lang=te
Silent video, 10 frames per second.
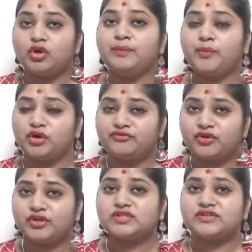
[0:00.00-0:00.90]
కొన్ని
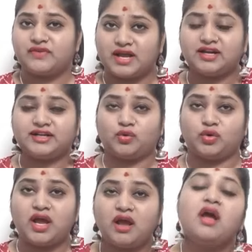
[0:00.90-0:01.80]
పోర్ట్ఫోలియోస్ ఇవ్వాలంటే
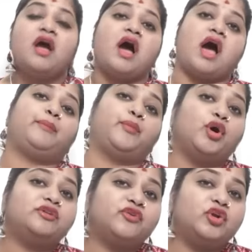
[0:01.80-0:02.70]
కూడా ఆ
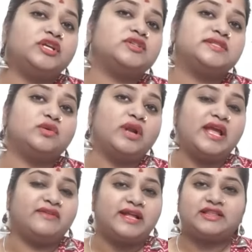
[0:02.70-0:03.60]
పోర్ట్ఫోలియోస్ని
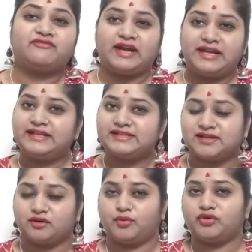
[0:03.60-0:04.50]
కూడా ఎవడైతే ఫండింగ్
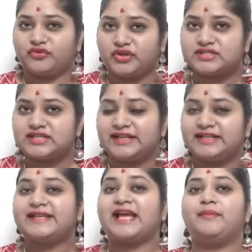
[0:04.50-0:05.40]
ఇస్తాడో పోర్ట్ఫోలియోస్ అంటే
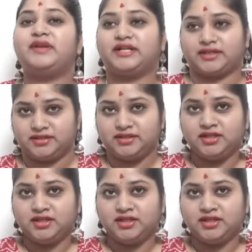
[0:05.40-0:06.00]
ఏంది క్యాబినెట్